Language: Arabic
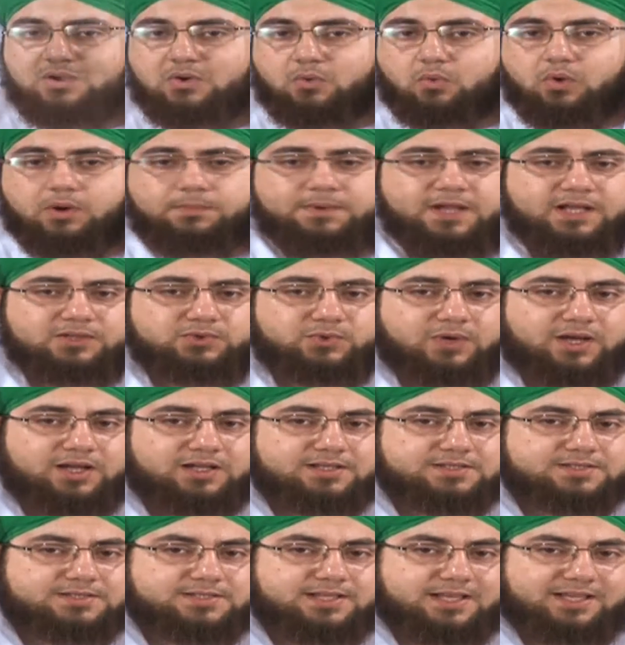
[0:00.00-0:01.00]
وبعد
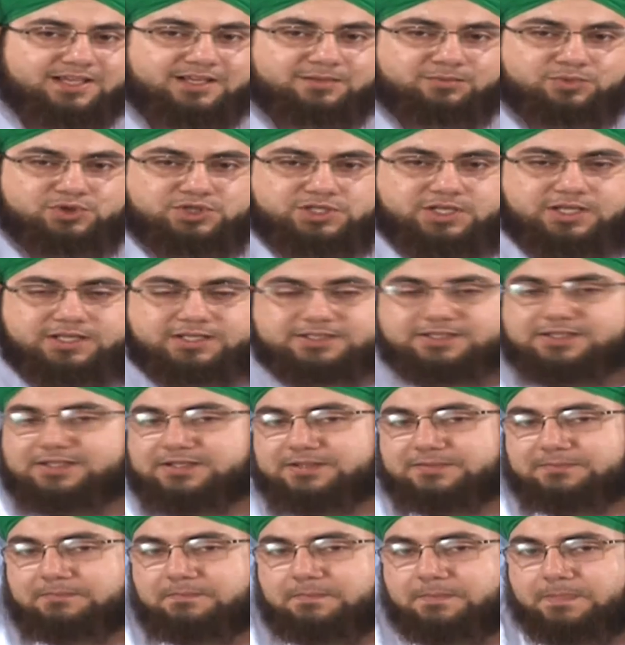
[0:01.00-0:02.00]
أعزائي المشاهدين
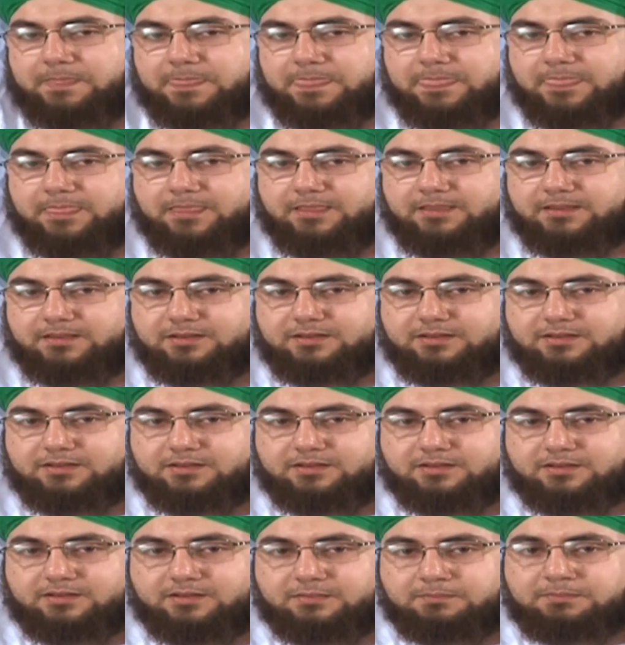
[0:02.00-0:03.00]

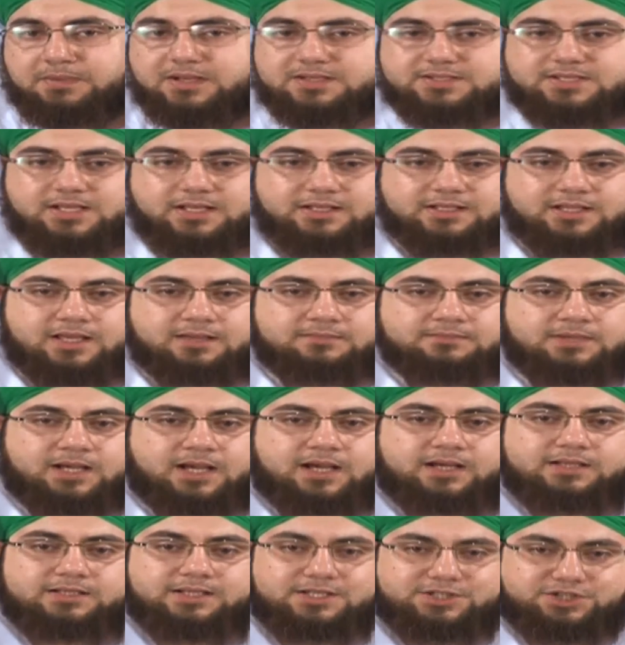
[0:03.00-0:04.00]
ما زلنا
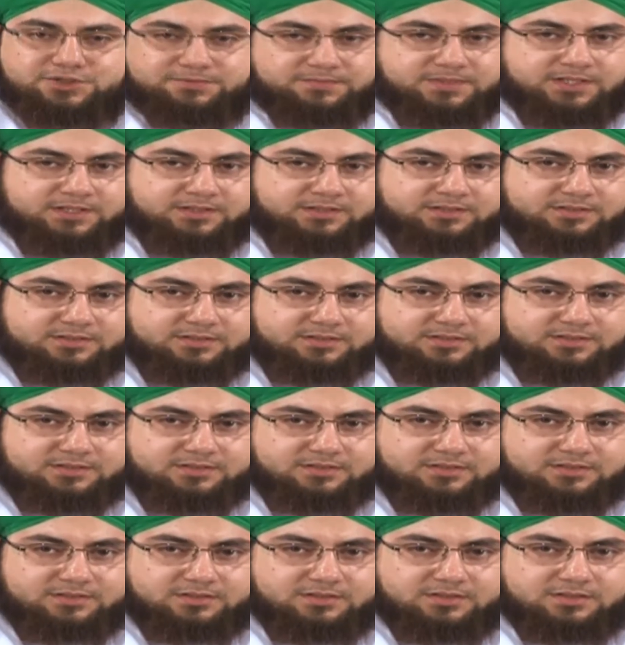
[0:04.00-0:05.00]
مع نجم
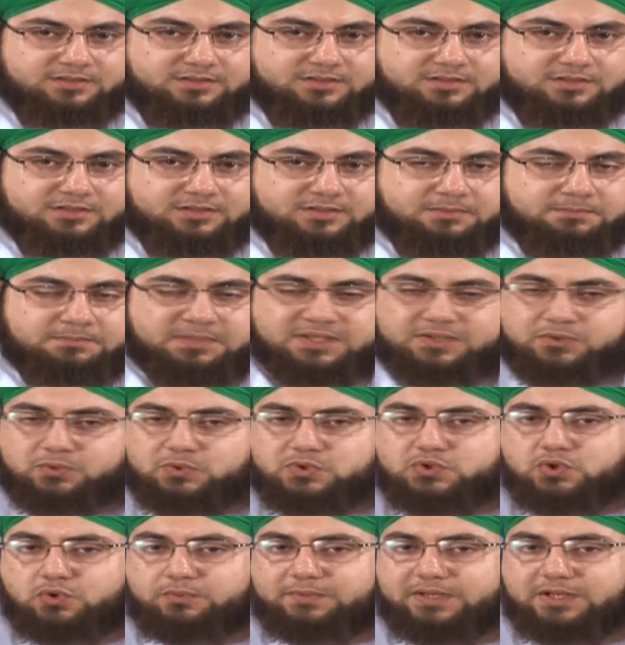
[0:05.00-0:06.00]
من
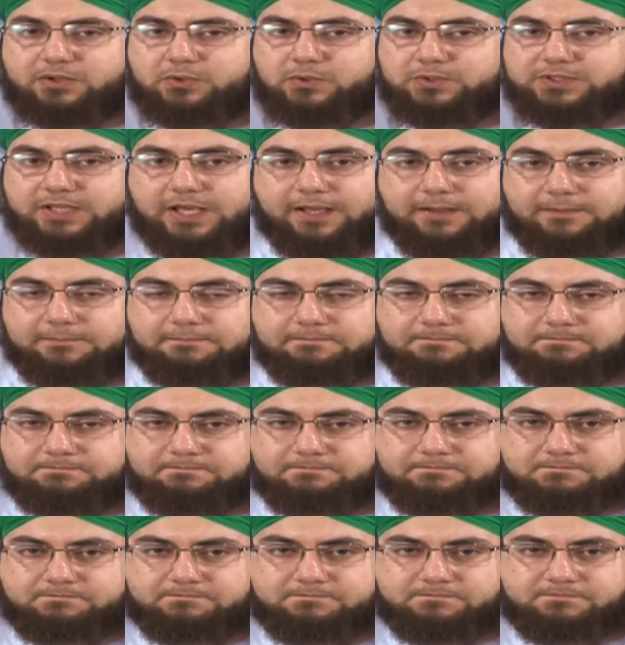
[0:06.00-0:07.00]
نجوم الهدى
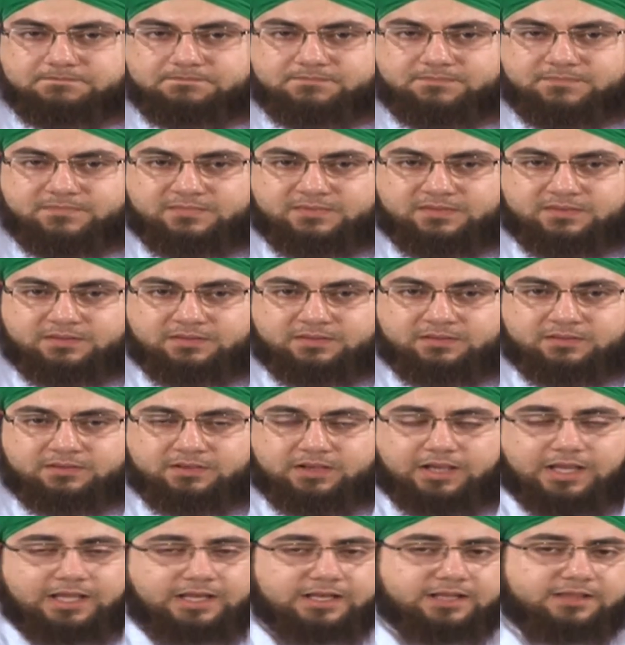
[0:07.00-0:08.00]

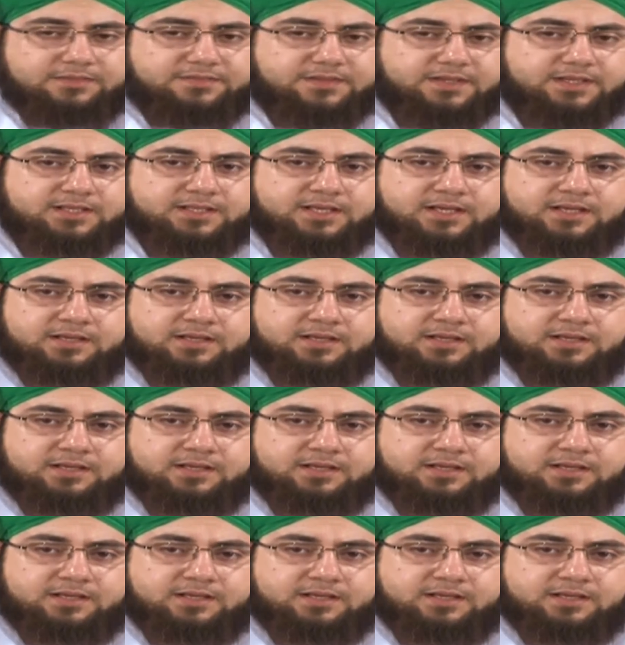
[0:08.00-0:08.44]
الذين